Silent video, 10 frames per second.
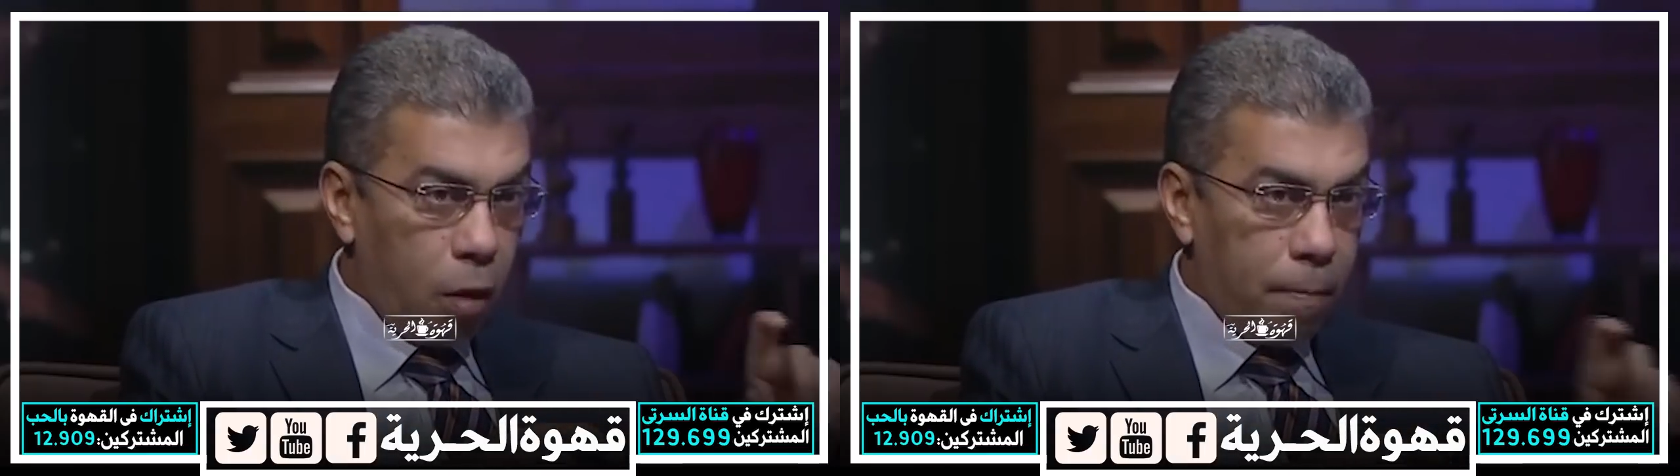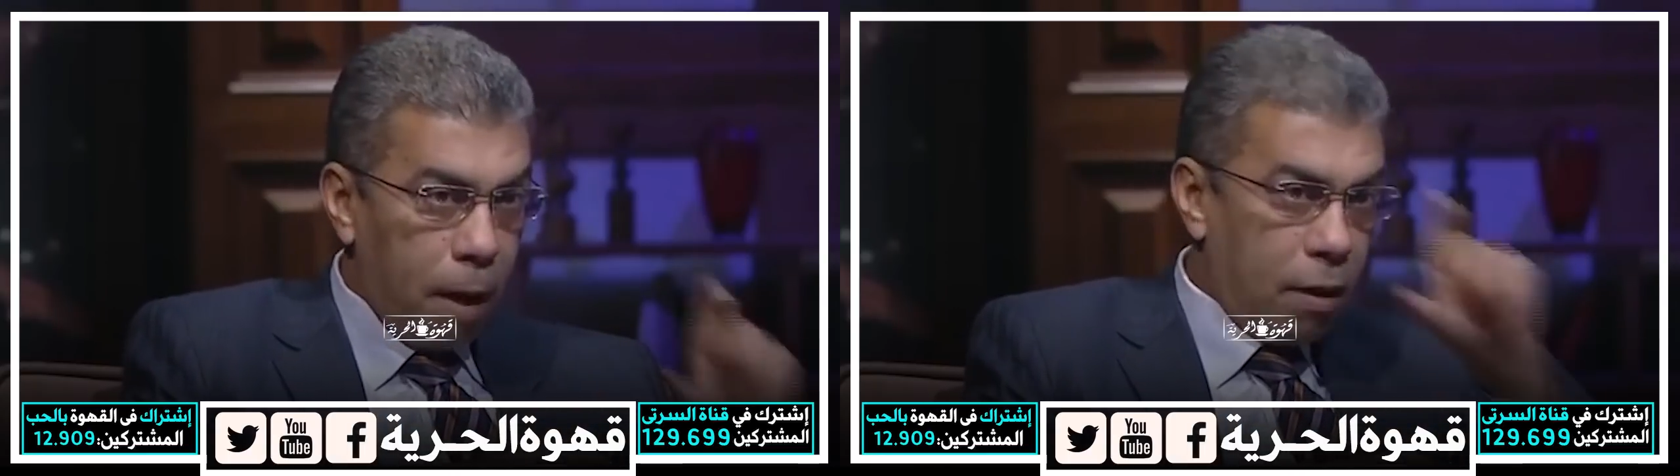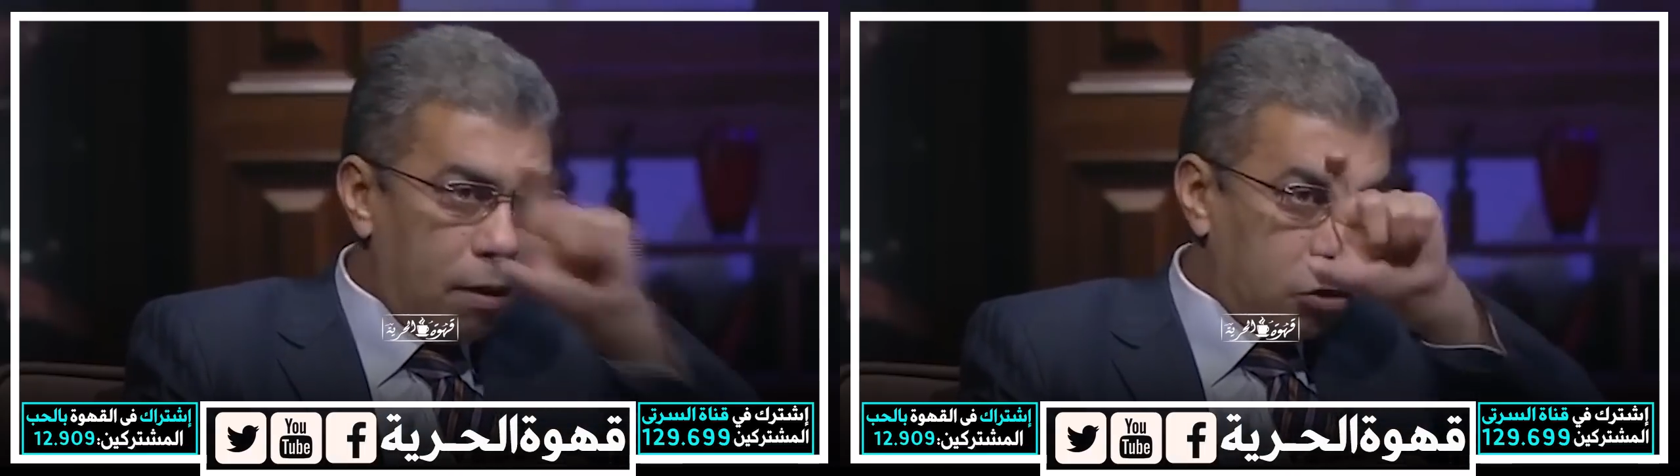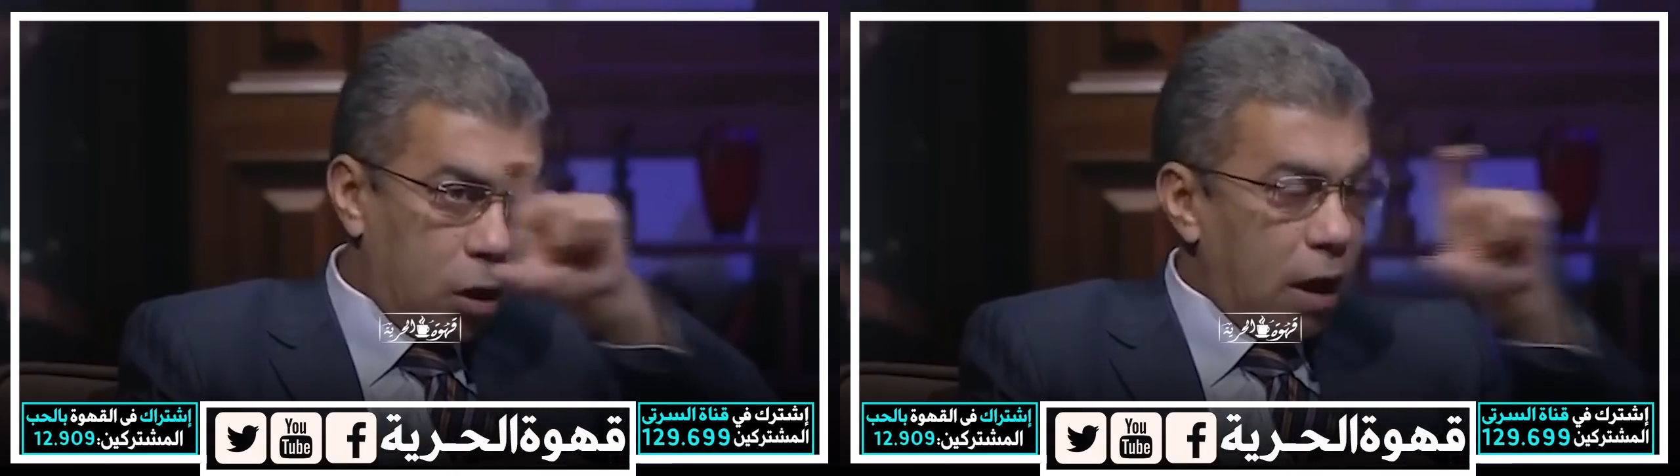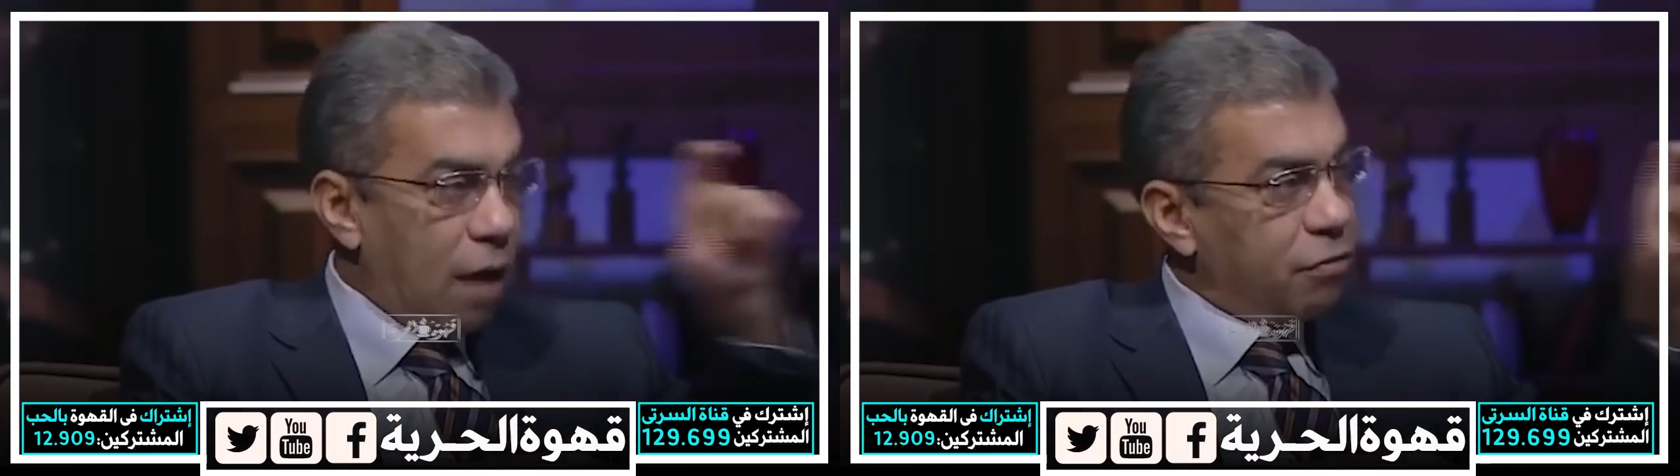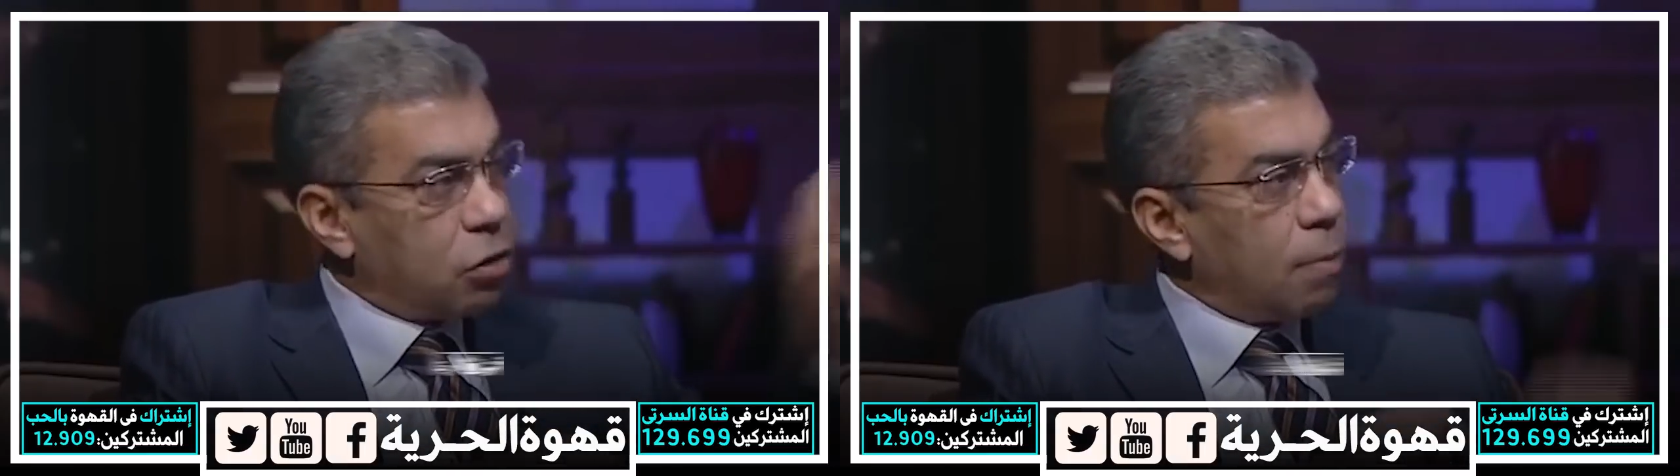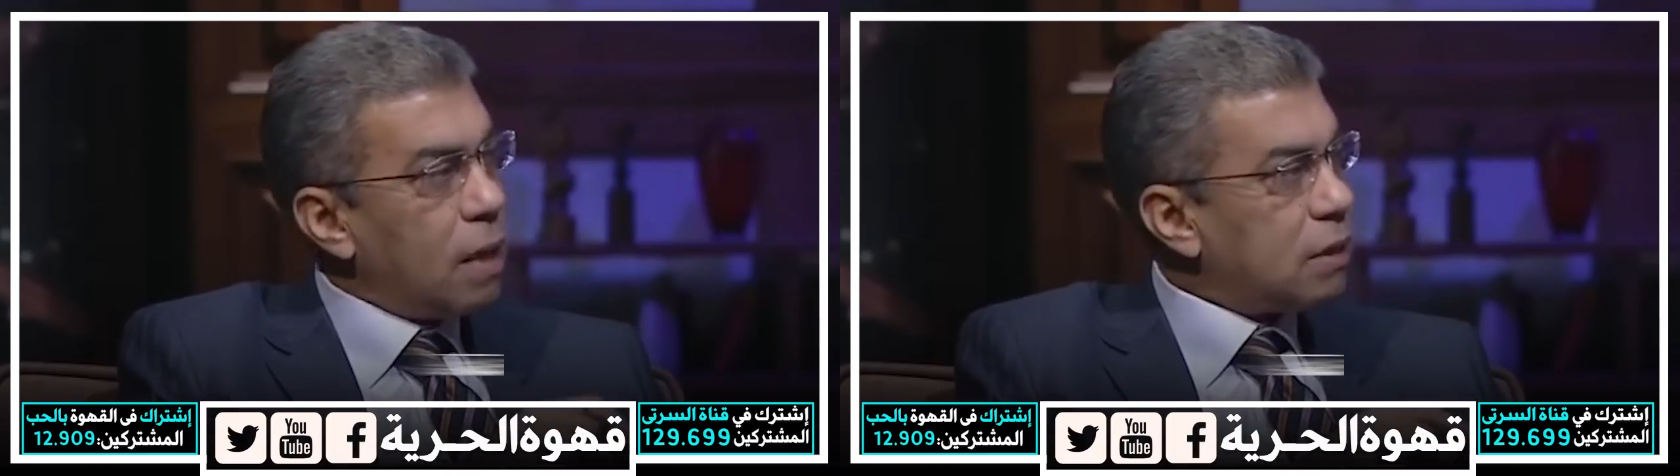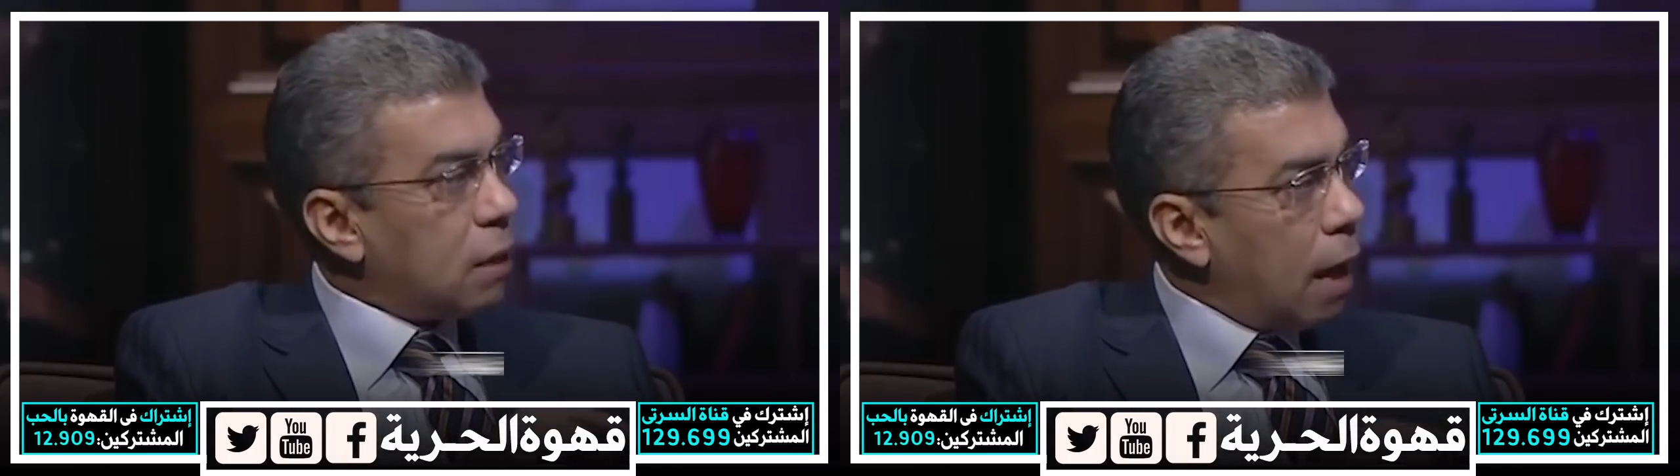مربع شريحه في شمال